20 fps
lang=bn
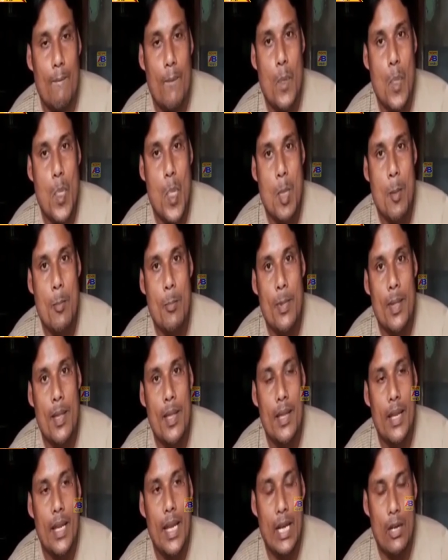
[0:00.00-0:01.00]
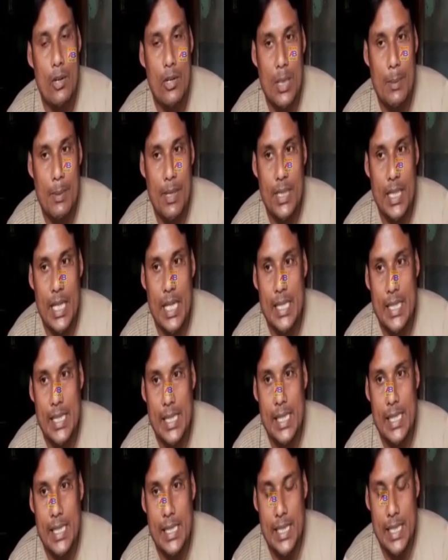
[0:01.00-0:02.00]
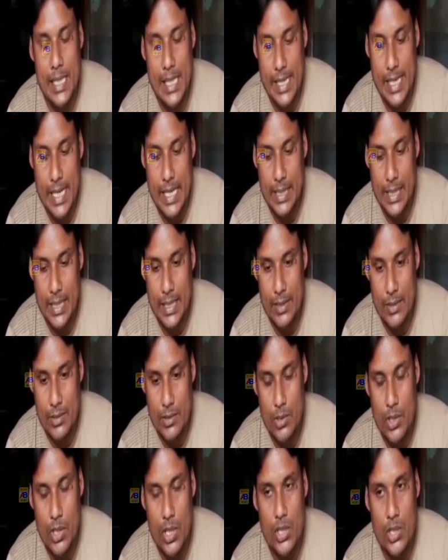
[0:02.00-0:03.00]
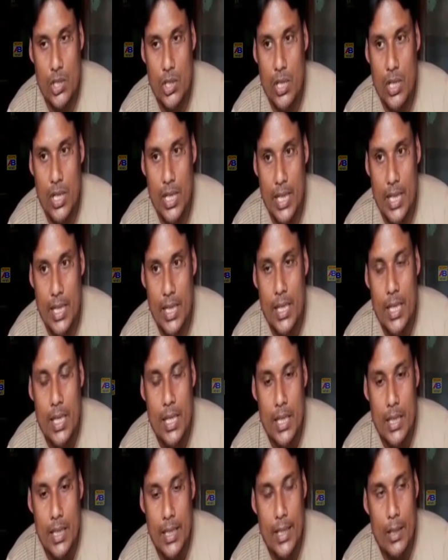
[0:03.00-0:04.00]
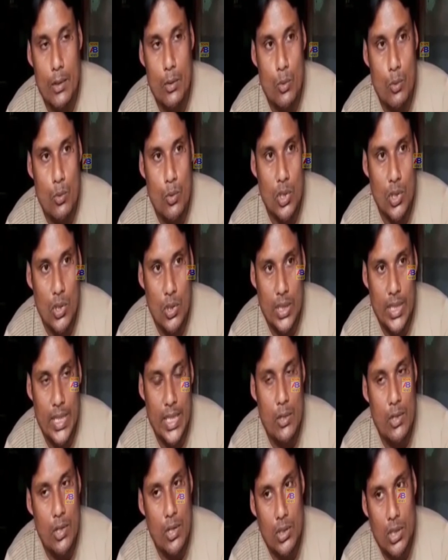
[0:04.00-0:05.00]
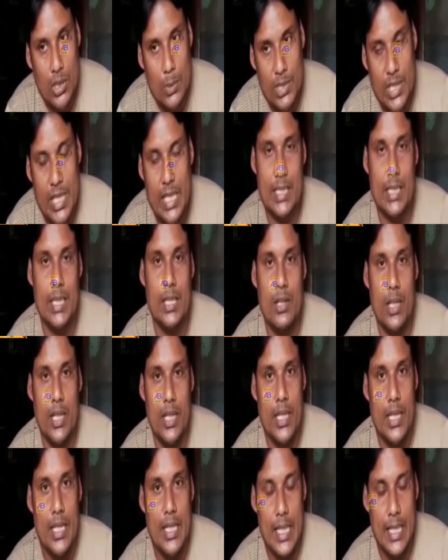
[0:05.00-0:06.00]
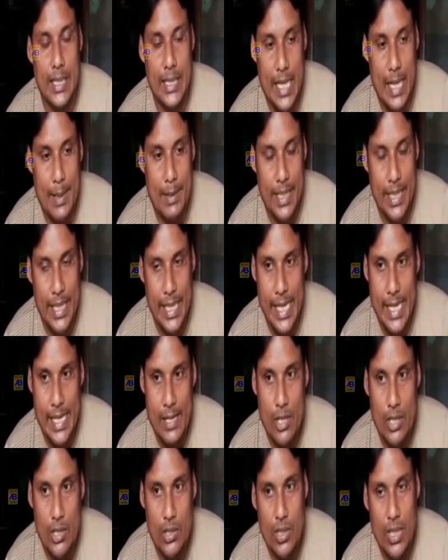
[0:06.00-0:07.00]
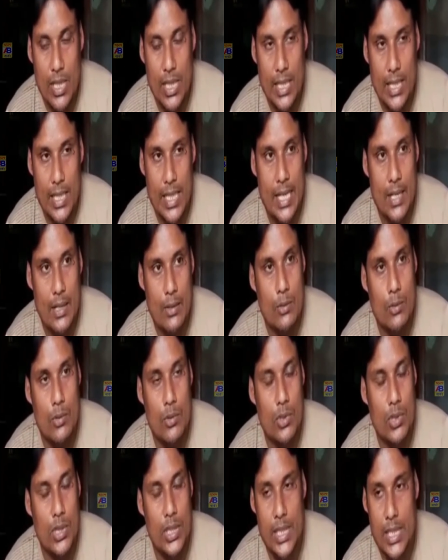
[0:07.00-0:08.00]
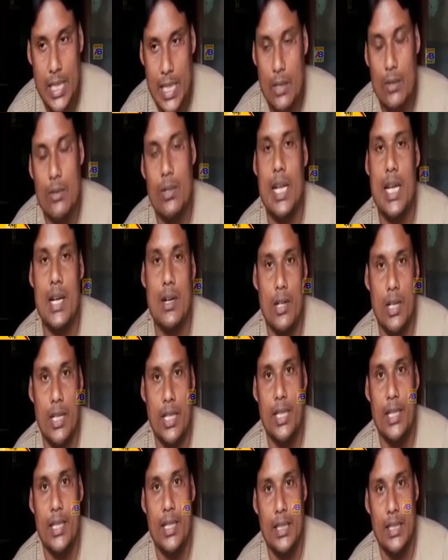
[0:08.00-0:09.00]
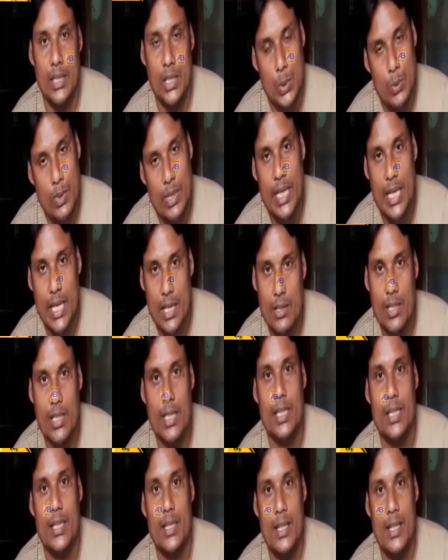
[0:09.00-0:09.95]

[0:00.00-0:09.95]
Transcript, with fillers: এখন কি চাইছেন এখন আমরা চাইছি যে এই ডাক্তার সৈকত সরকারের মানে কঠোর থেকে কঠোরতম শাস্তি হয় যাতে আমাদের এই ঘটনা যাতে আর কোনো দিন কারোর না ঘটে দ্বিতীয়বার না ঘটে